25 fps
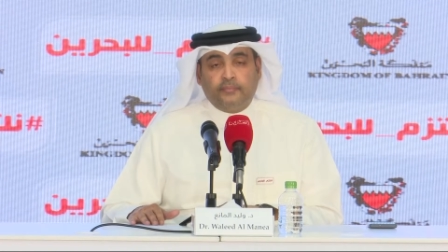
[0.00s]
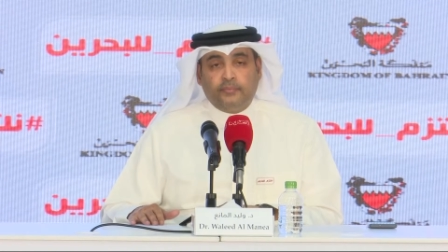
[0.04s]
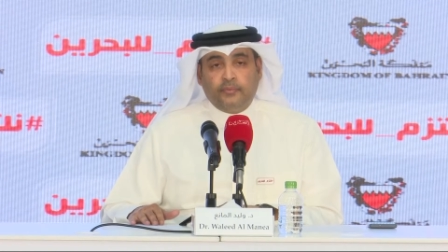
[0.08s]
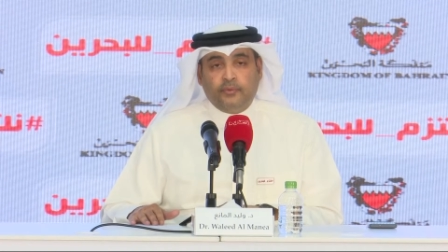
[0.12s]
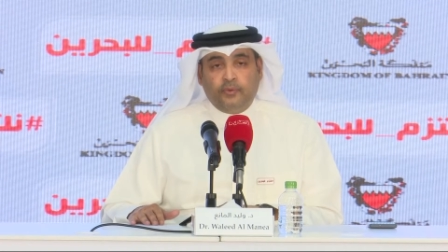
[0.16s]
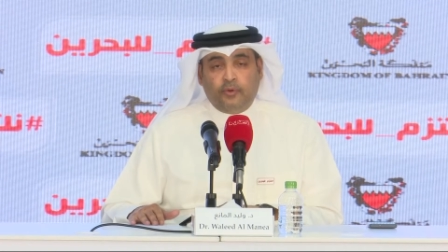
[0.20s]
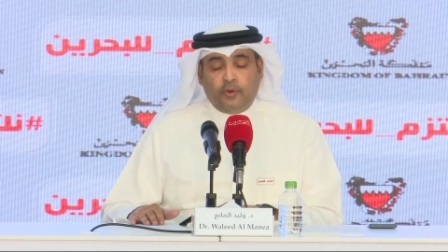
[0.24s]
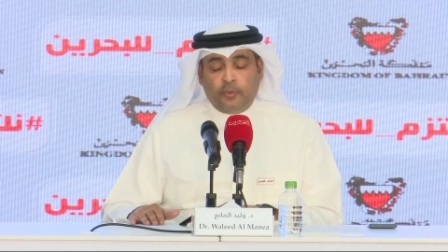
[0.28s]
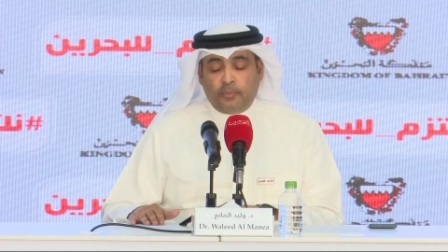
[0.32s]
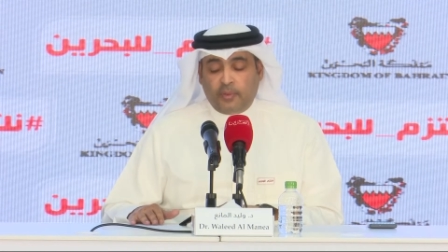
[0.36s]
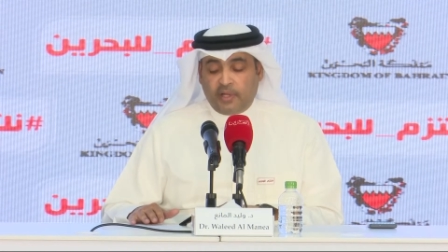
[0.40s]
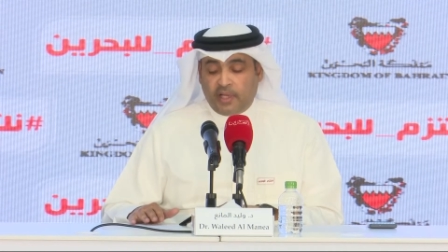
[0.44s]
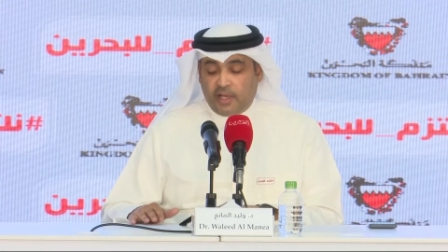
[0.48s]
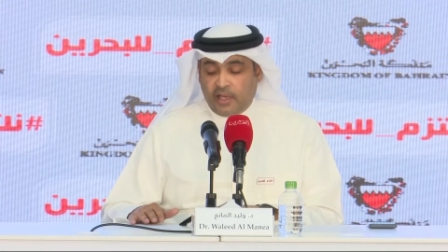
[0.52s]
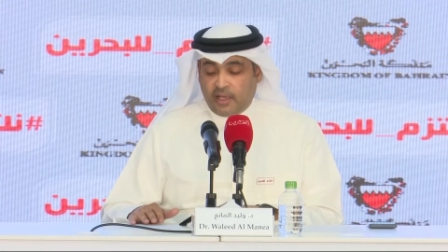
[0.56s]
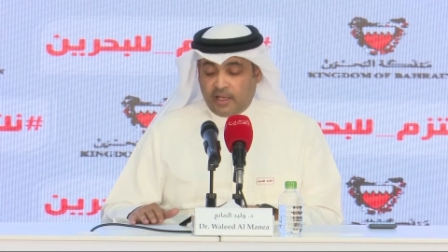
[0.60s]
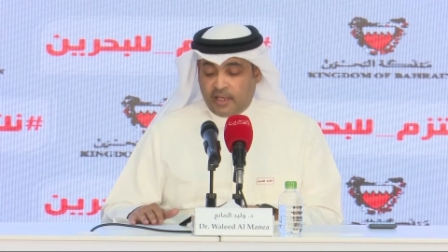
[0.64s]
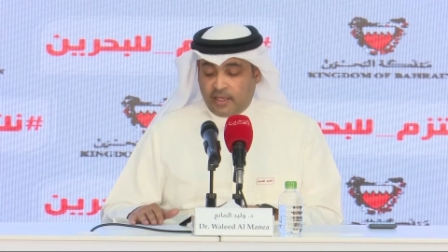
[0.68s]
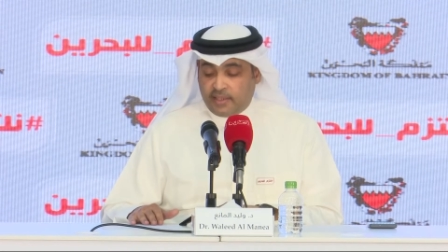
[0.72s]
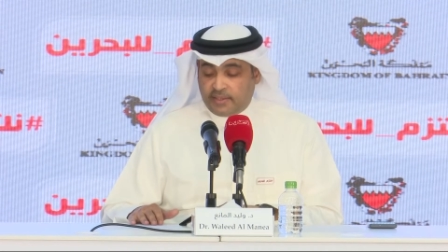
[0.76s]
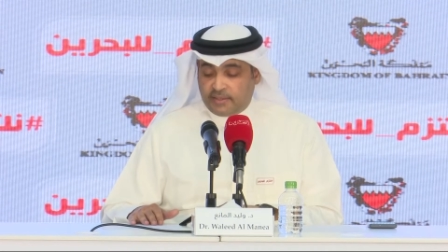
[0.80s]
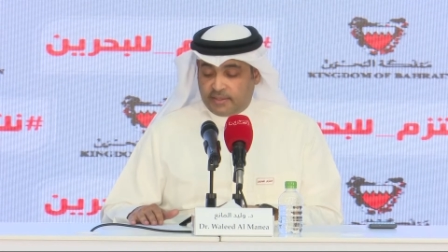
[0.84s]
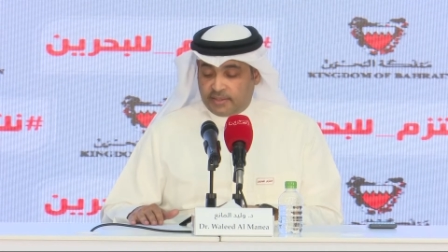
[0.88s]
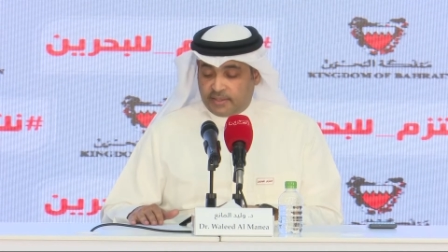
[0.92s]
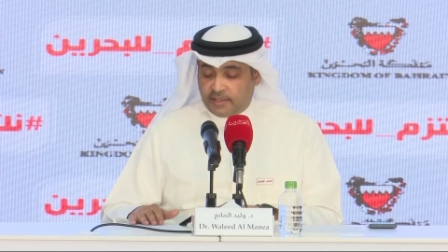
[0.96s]
বিশেষ করে
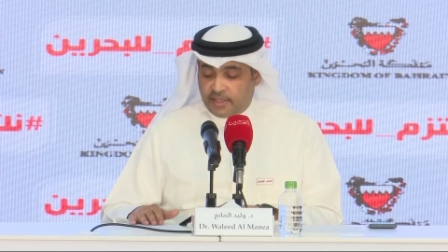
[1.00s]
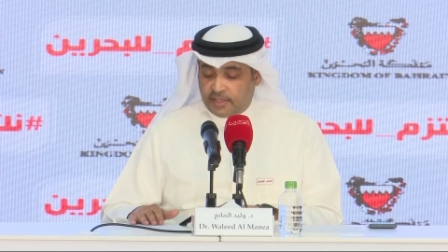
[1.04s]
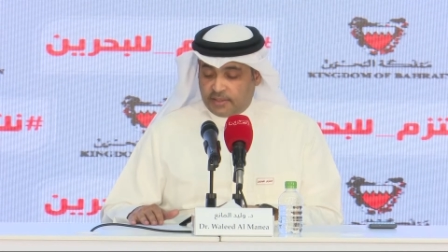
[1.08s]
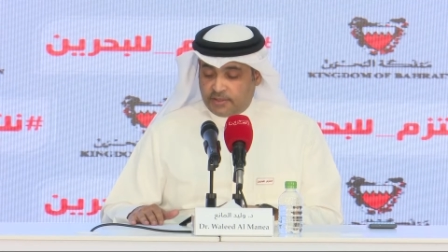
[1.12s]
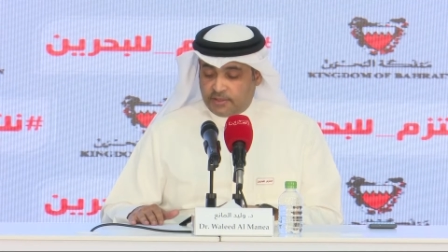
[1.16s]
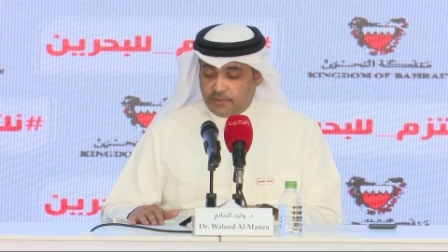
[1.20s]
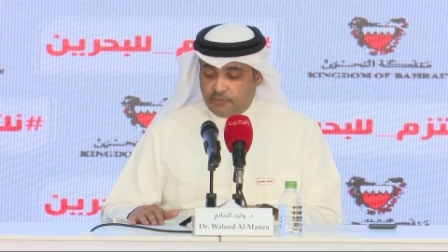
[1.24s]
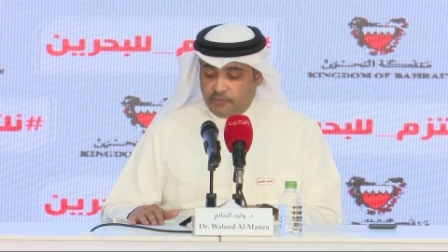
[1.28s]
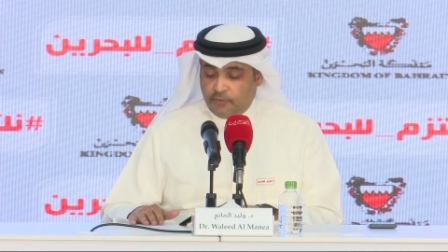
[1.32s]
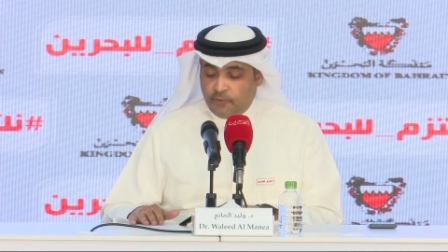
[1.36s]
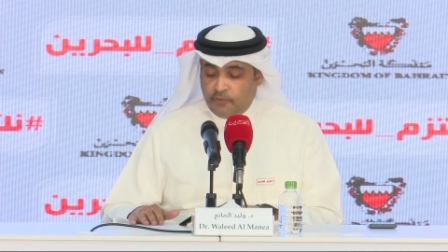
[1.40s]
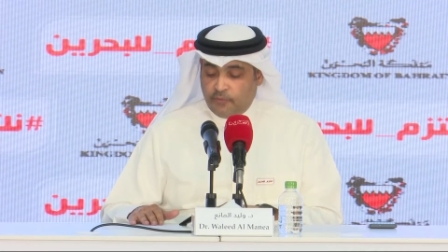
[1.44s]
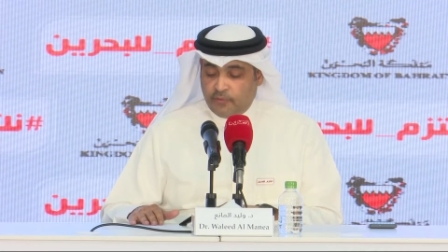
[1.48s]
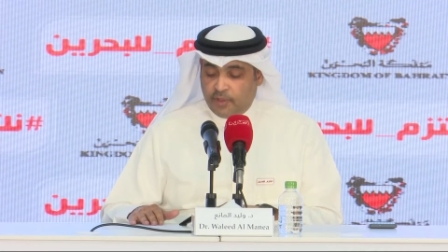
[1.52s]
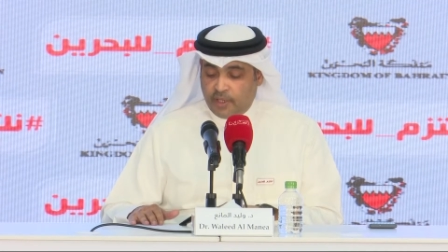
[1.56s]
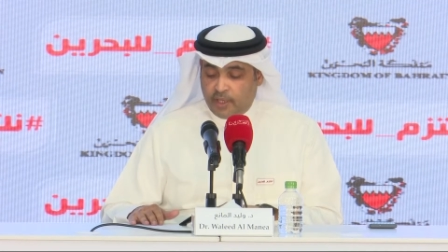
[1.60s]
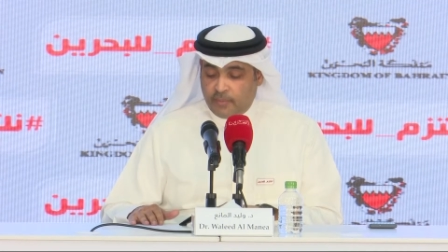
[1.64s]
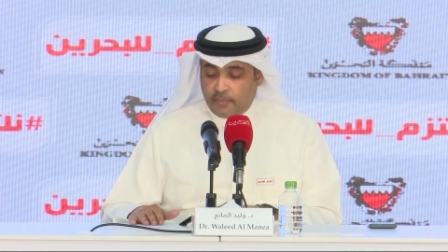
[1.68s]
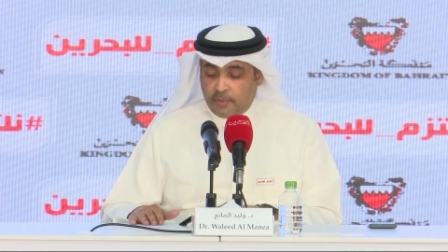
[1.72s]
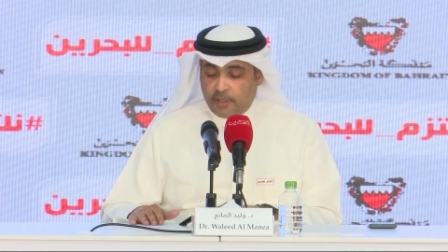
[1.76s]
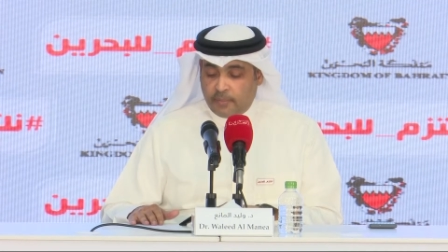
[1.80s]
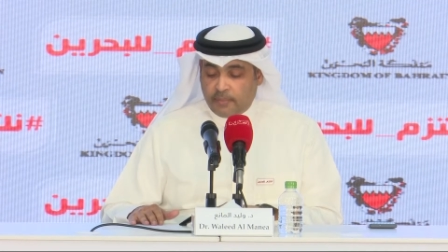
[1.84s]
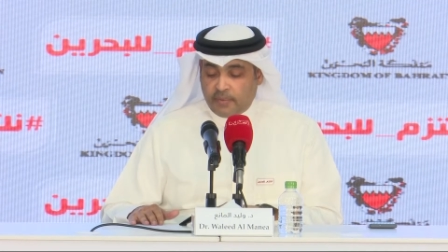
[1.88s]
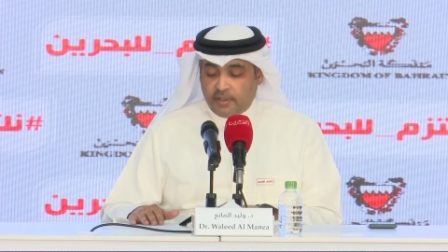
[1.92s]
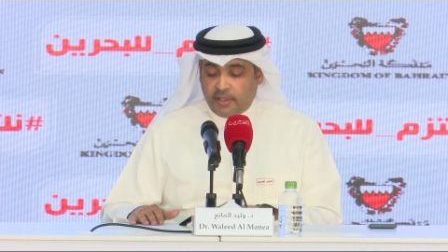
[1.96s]
জাতীয় মেডিকেল
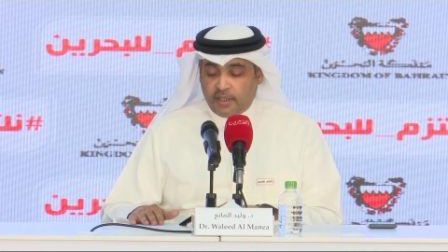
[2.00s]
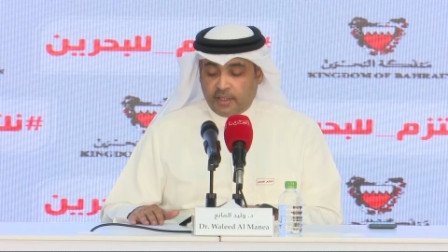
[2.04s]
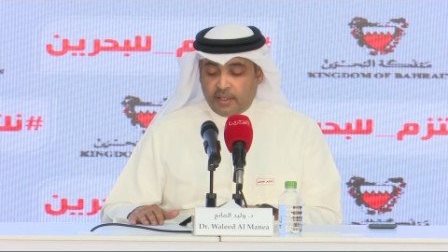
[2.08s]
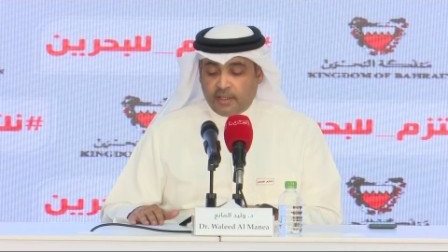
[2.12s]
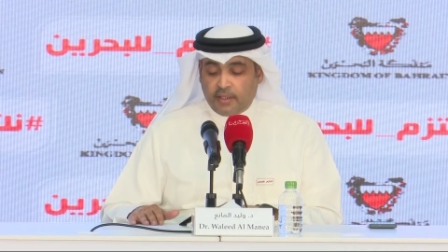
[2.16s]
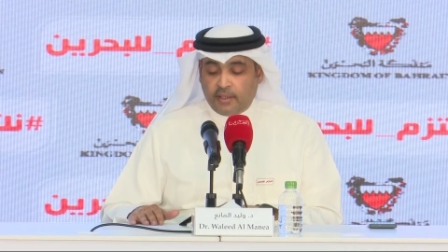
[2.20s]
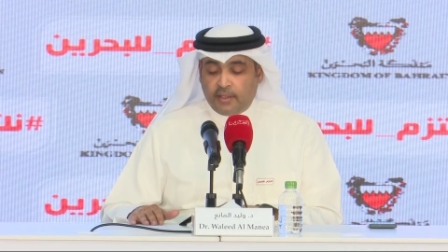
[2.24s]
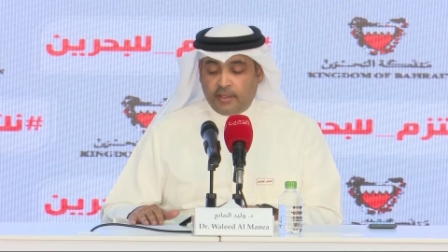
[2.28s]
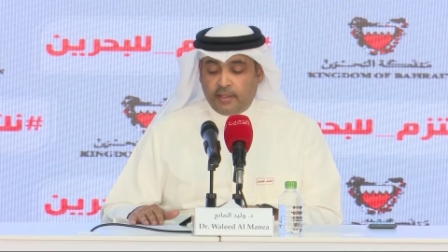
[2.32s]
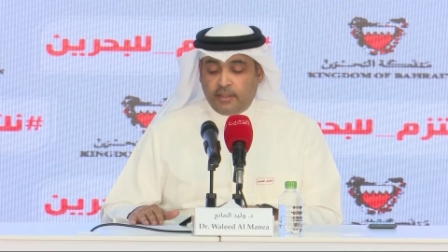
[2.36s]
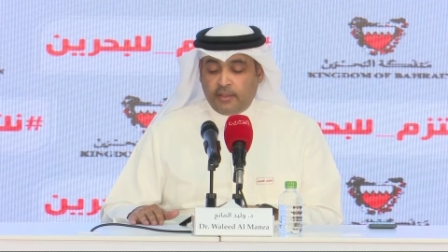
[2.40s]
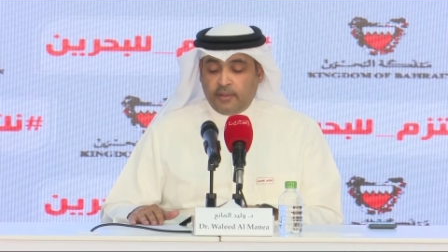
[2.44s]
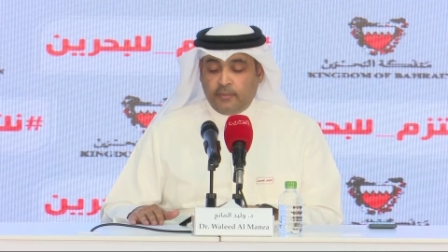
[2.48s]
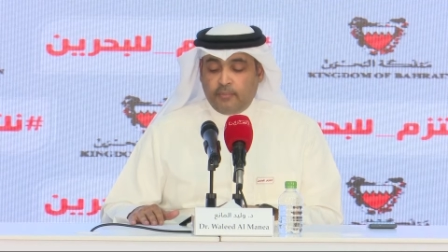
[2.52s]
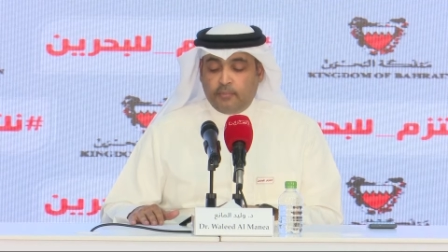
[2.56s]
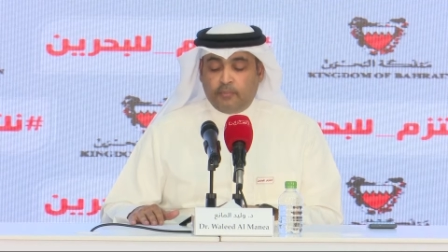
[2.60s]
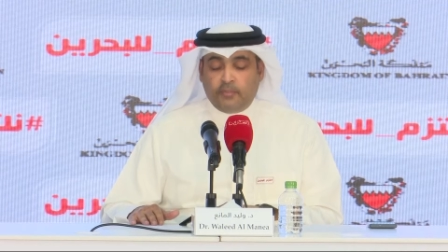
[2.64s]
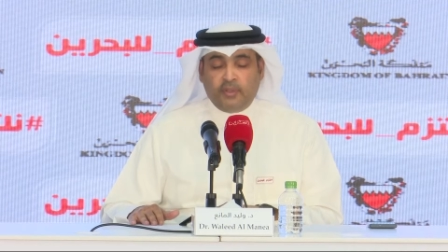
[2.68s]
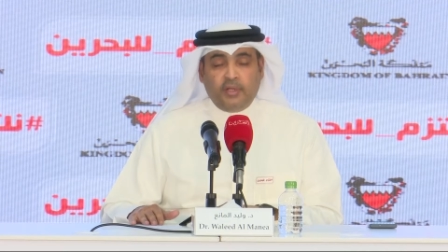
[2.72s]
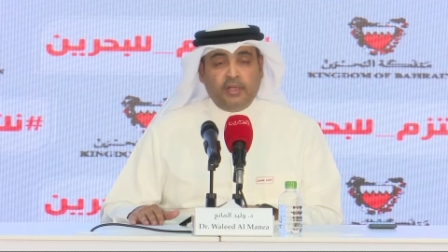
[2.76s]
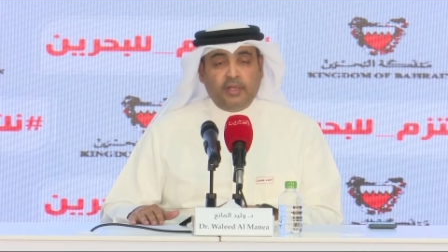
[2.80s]
টিমের যারা রয়েছেন